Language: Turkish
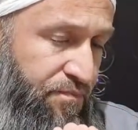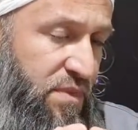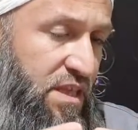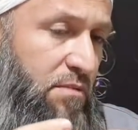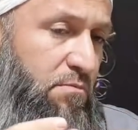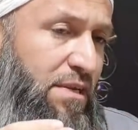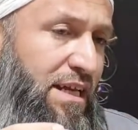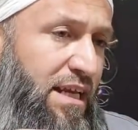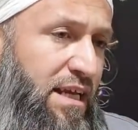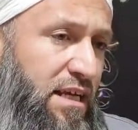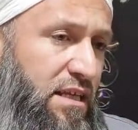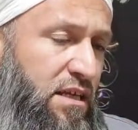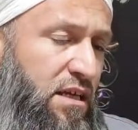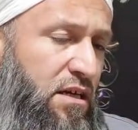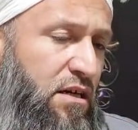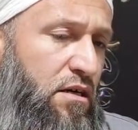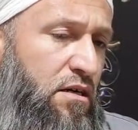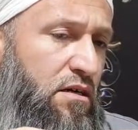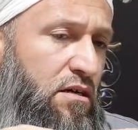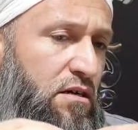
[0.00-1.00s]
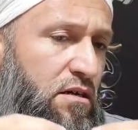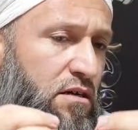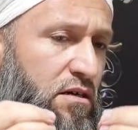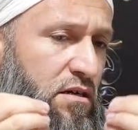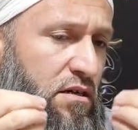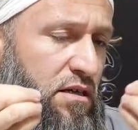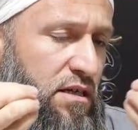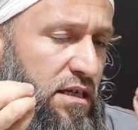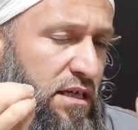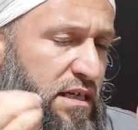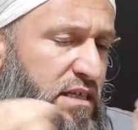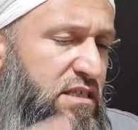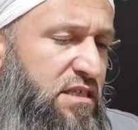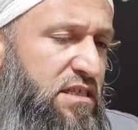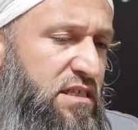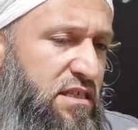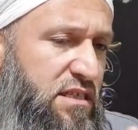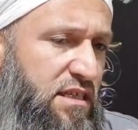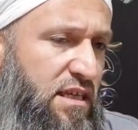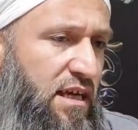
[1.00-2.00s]
Millet
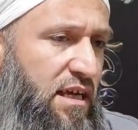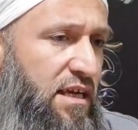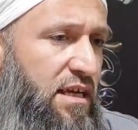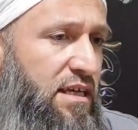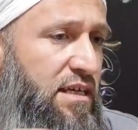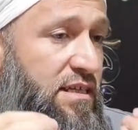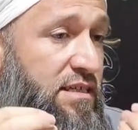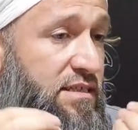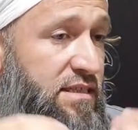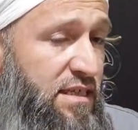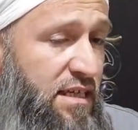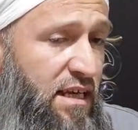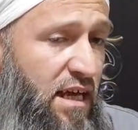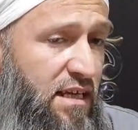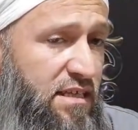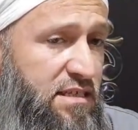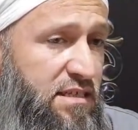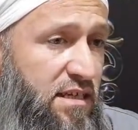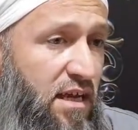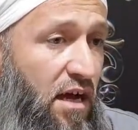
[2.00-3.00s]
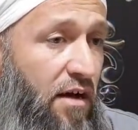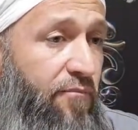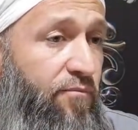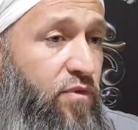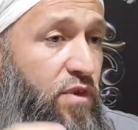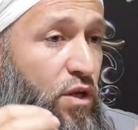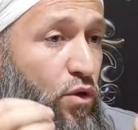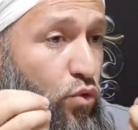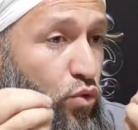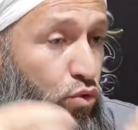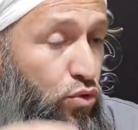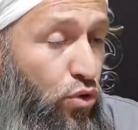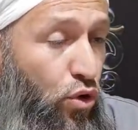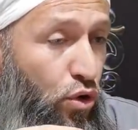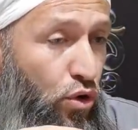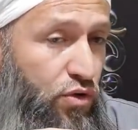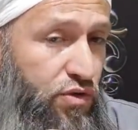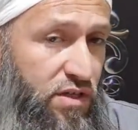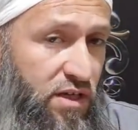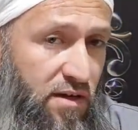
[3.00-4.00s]
içkisine, zinasına, ulu
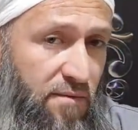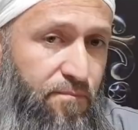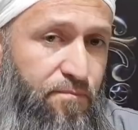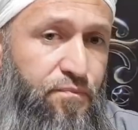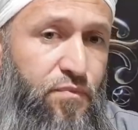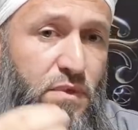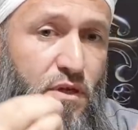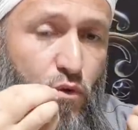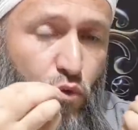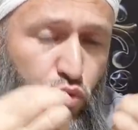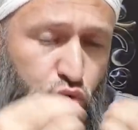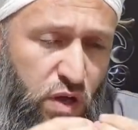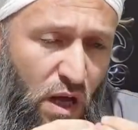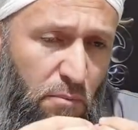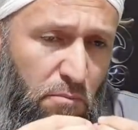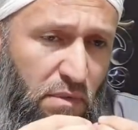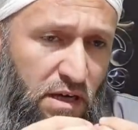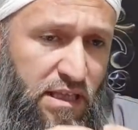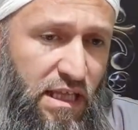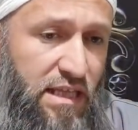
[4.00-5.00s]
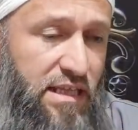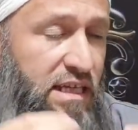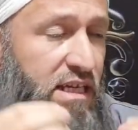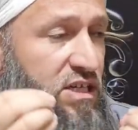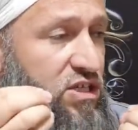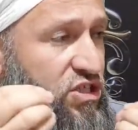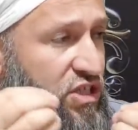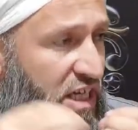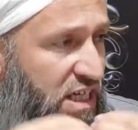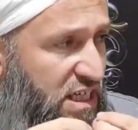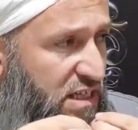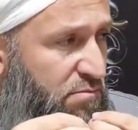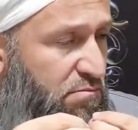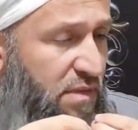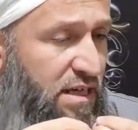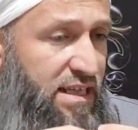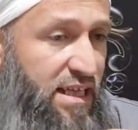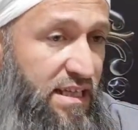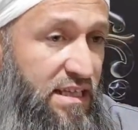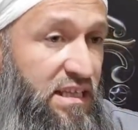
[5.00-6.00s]
orta utanmadan,
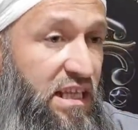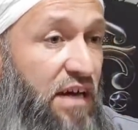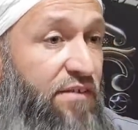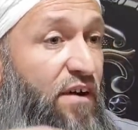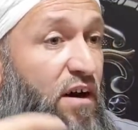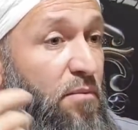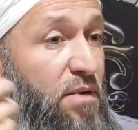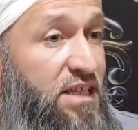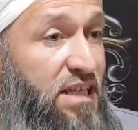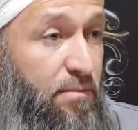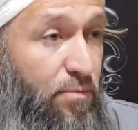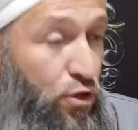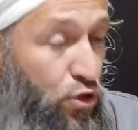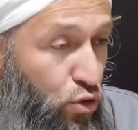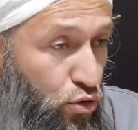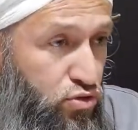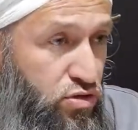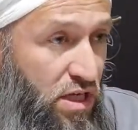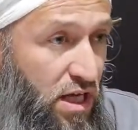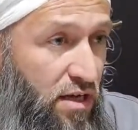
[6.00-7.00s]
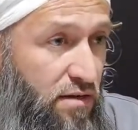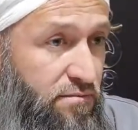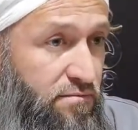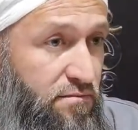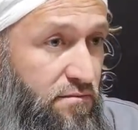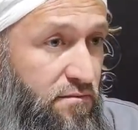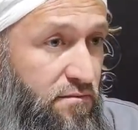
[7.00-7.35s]
çekinmeden devam edebiliyorsa,